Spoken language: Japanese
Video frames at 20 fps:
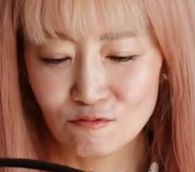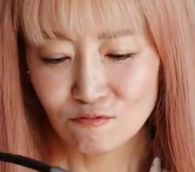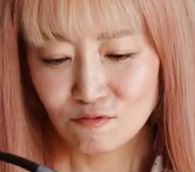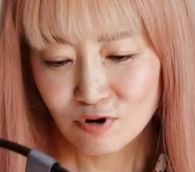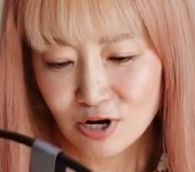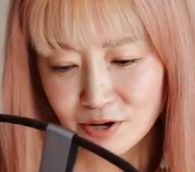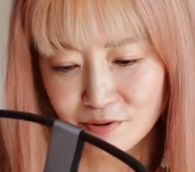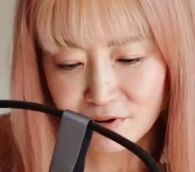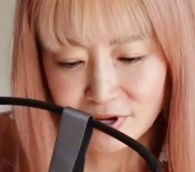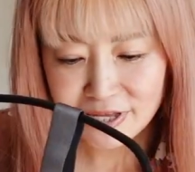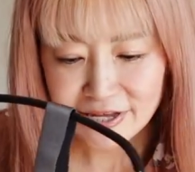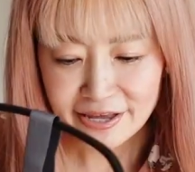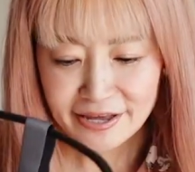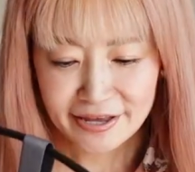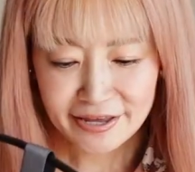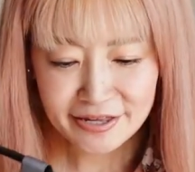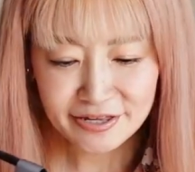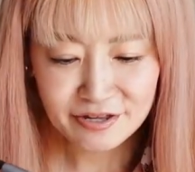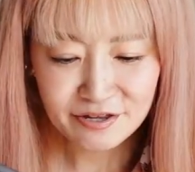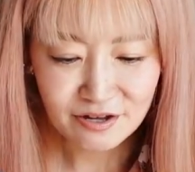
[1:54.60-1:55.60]
これはね
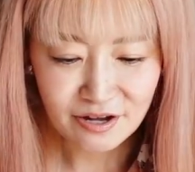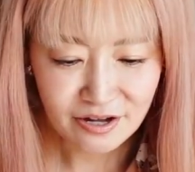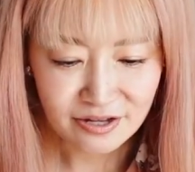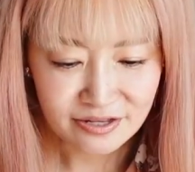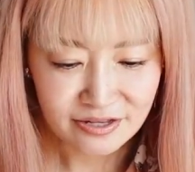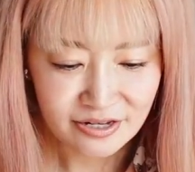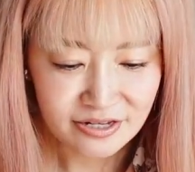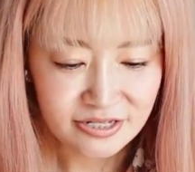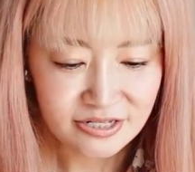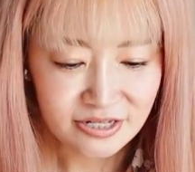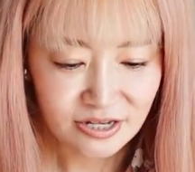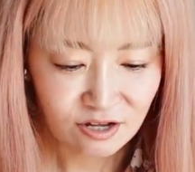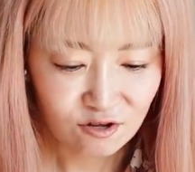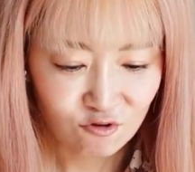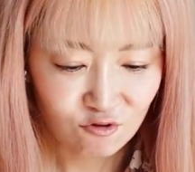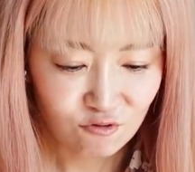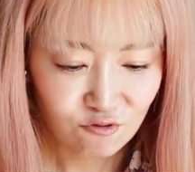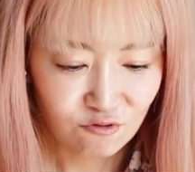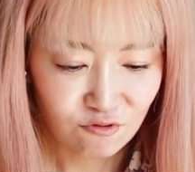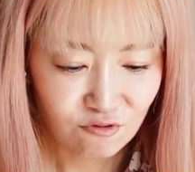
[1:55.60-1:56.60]
S なんですけ
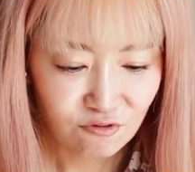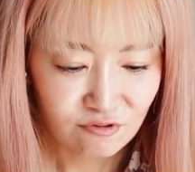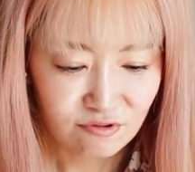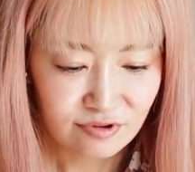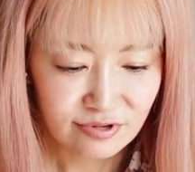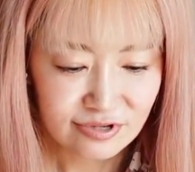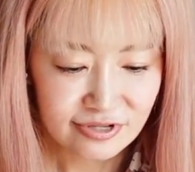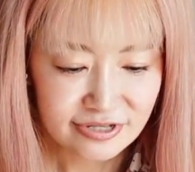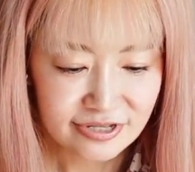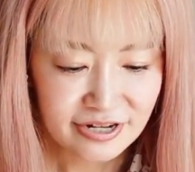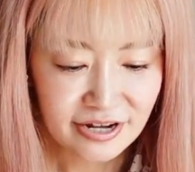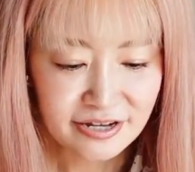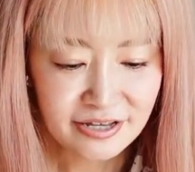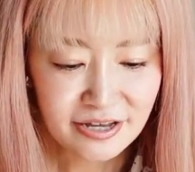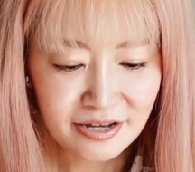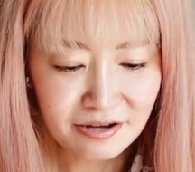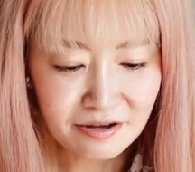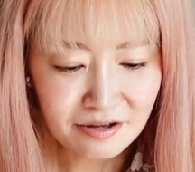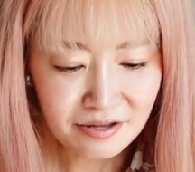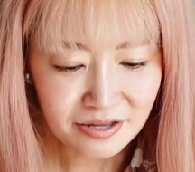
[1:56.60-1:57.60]
ど、
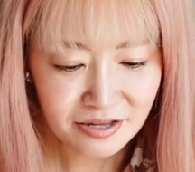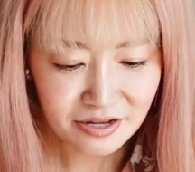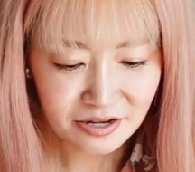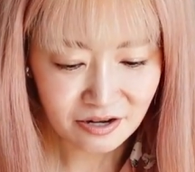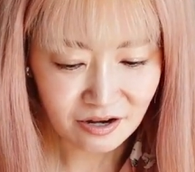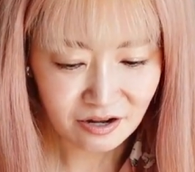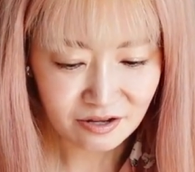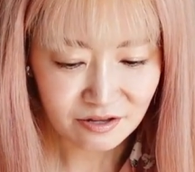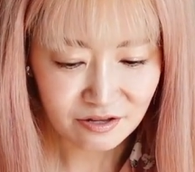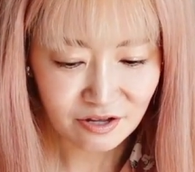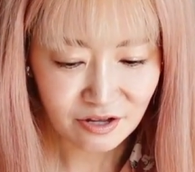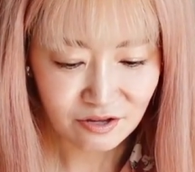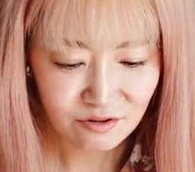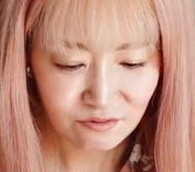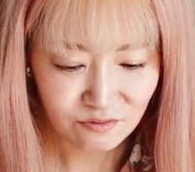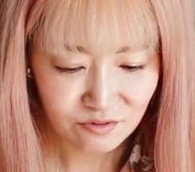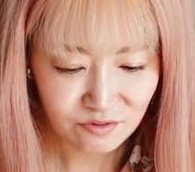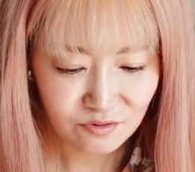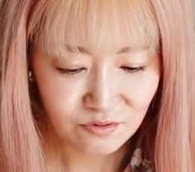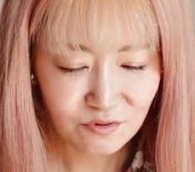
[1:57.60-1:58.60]
何がいいかってい
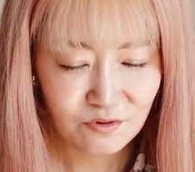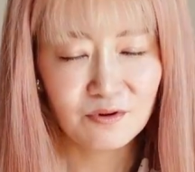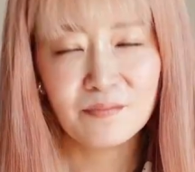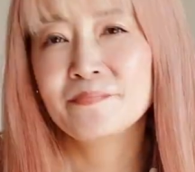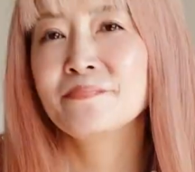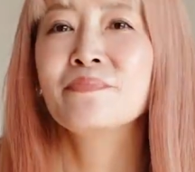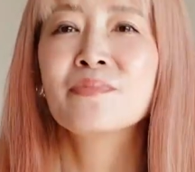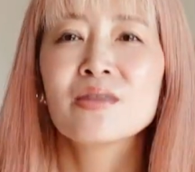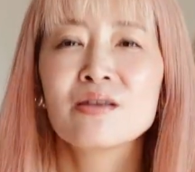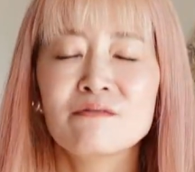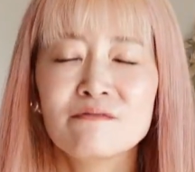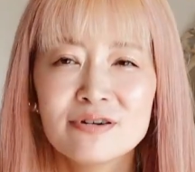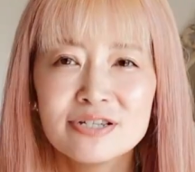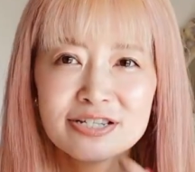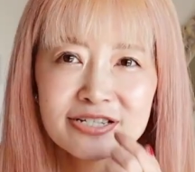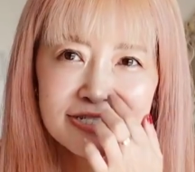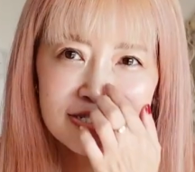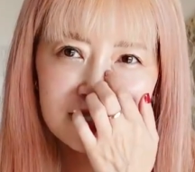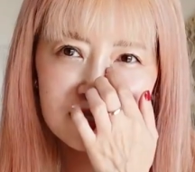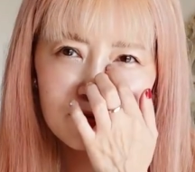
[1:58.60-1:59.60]
うと、
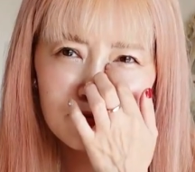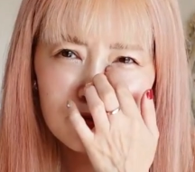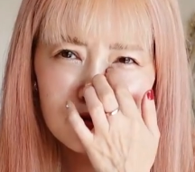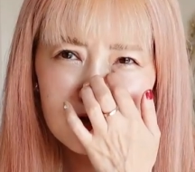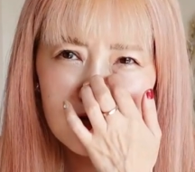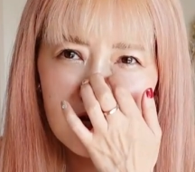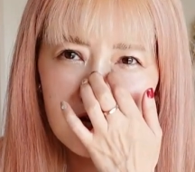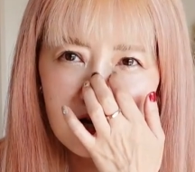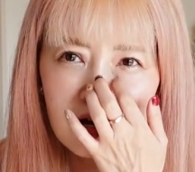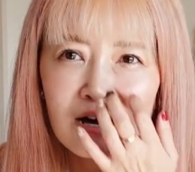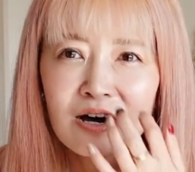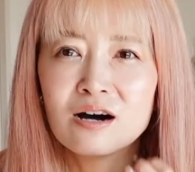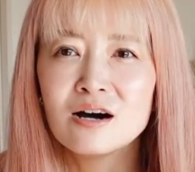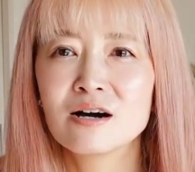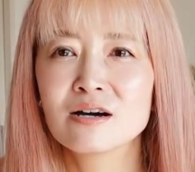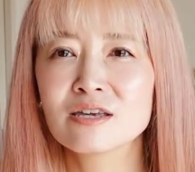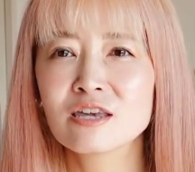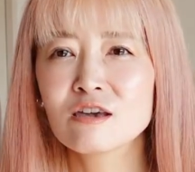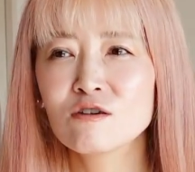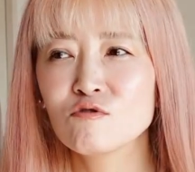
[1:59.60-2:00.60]
私ね胸
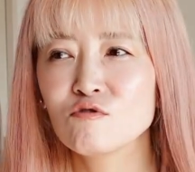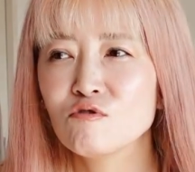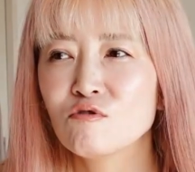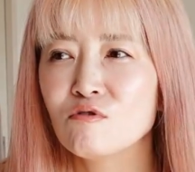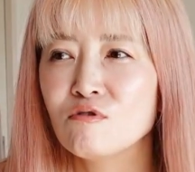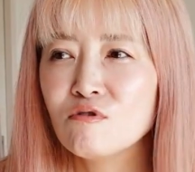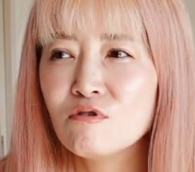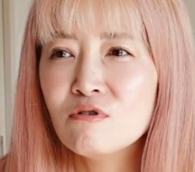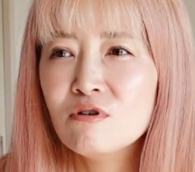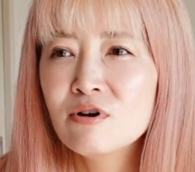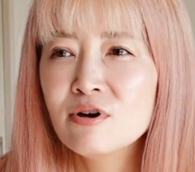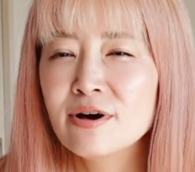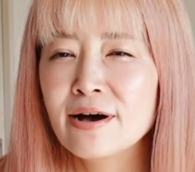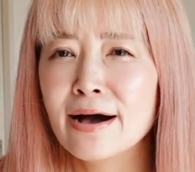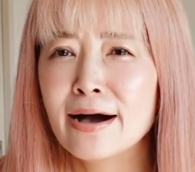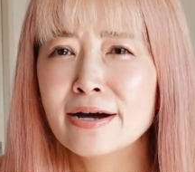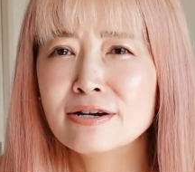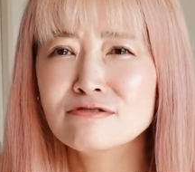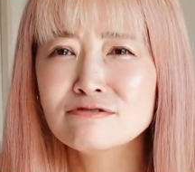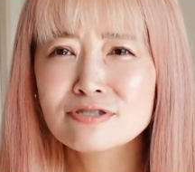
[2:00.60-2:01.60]
が結構
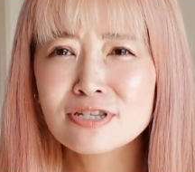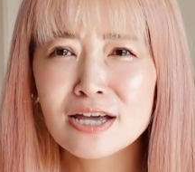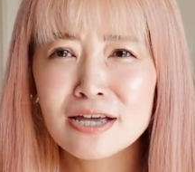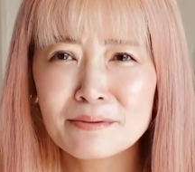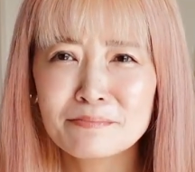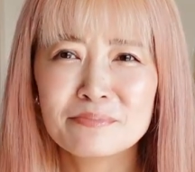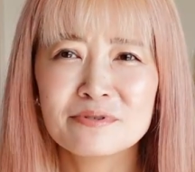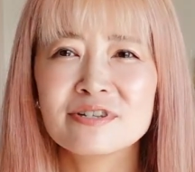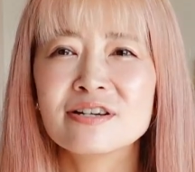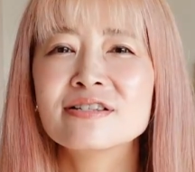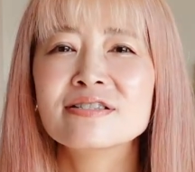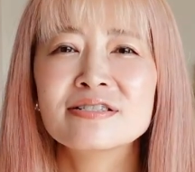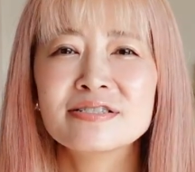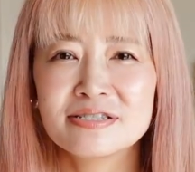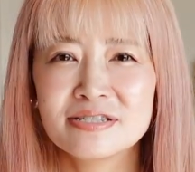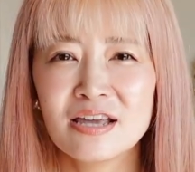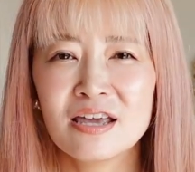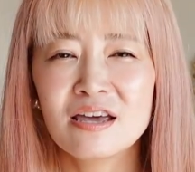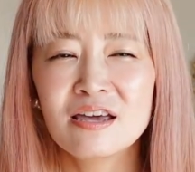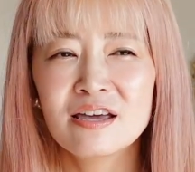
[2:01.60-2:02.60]
あるタイプなんです
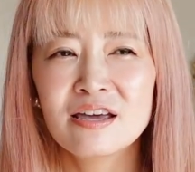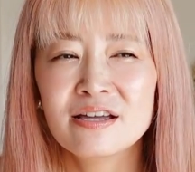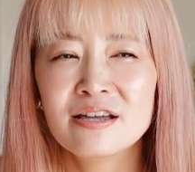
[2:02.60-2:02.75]
ね。